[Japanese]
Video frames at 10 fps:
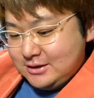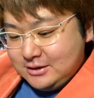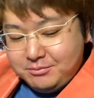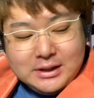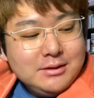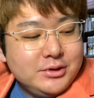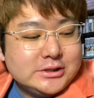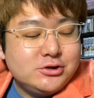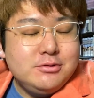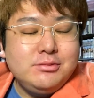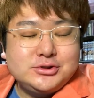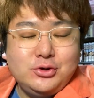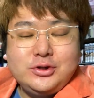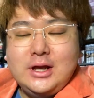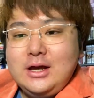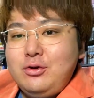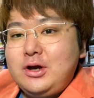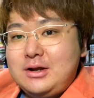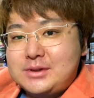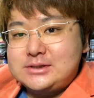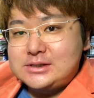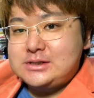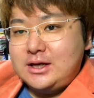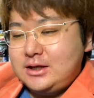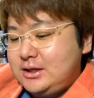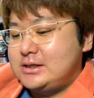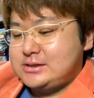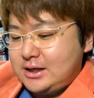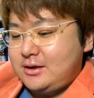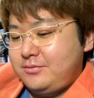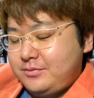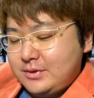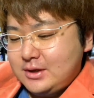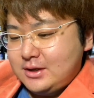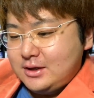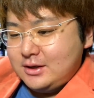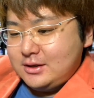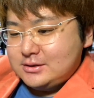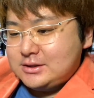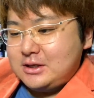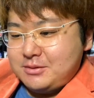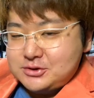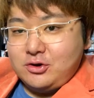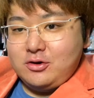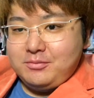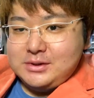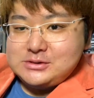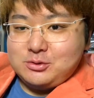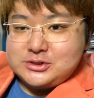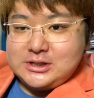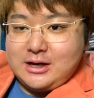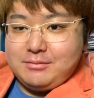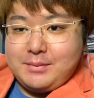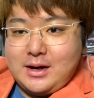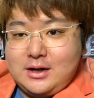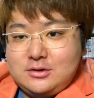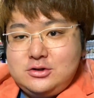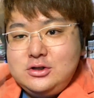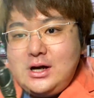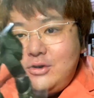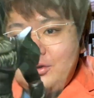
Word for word: まあでもね、ソフビも状態が良ければ全然いいですね。じゃあ行きましょう。まずこちら、ババーン、クーガの